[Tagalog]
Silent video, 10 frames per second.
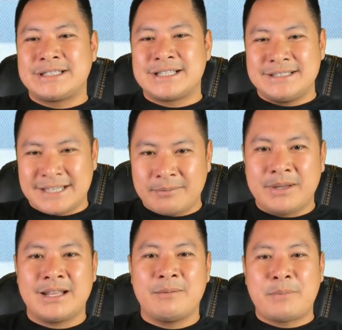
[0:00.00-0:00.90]
sadyang
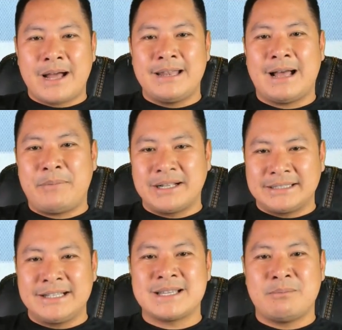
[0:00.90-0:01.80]
pinagpala
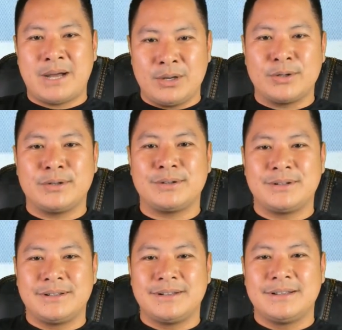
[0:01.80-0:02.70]
pagdating sa balon.
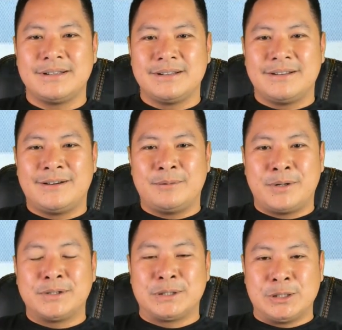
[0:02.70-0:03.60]

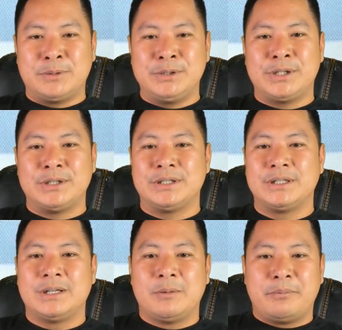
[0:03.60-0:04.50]
Opo, totoo po yun.
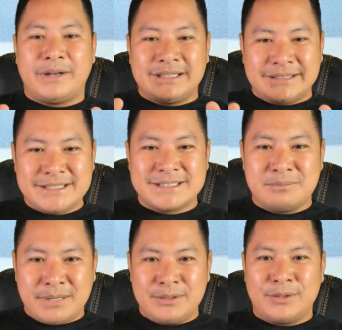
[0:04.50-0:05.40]
Pagdating sa
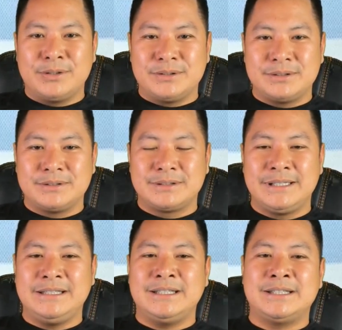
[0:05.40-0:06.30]
balon,
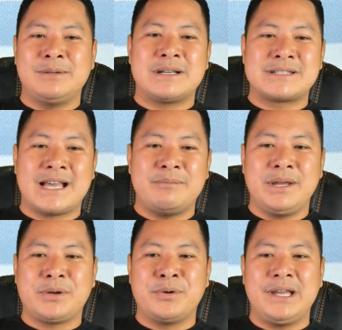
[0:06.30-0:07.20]
hindi natin
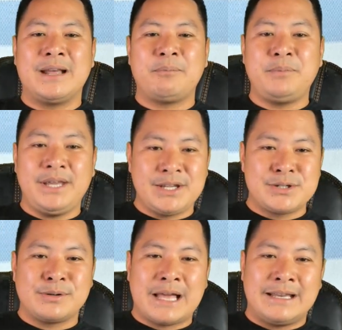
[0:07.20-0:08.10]
masabi kung ilang
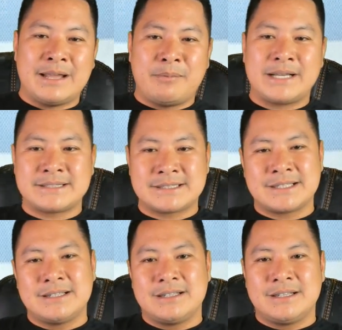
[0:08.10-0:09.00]
pH yung lalabas.
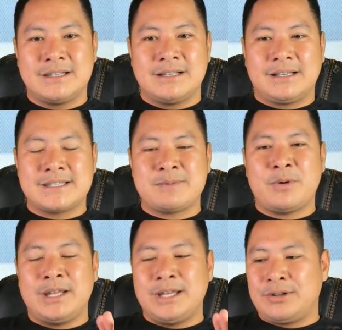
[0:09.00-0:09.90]
Kasi
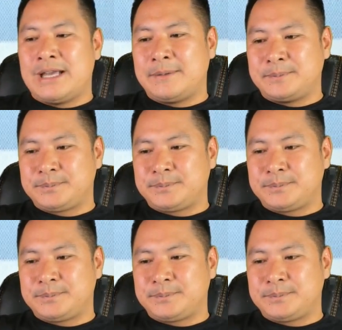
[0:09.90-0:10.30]
po ganito yan.